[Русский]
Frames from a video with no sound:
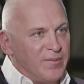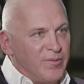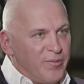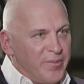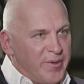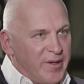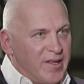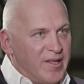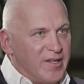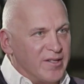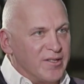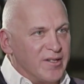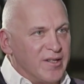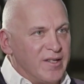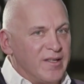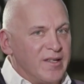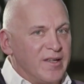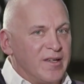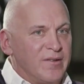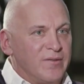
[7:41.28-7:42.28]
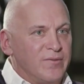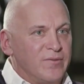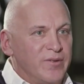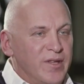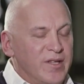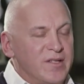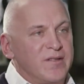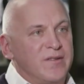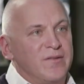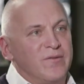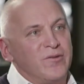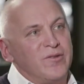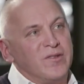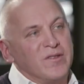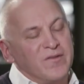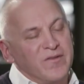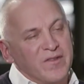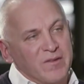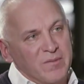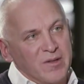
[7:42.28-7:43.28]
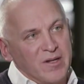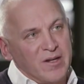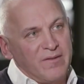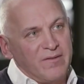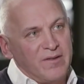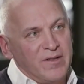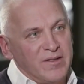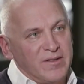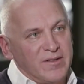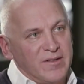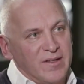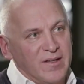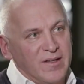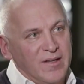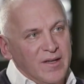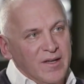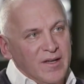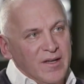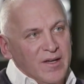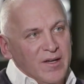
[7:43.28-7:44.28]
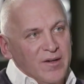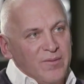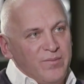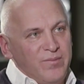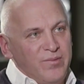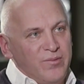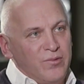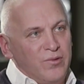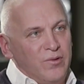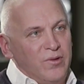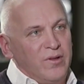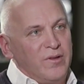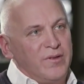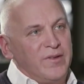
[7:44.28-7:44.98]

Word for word: ему предложения. У нас сегодня сформировался пул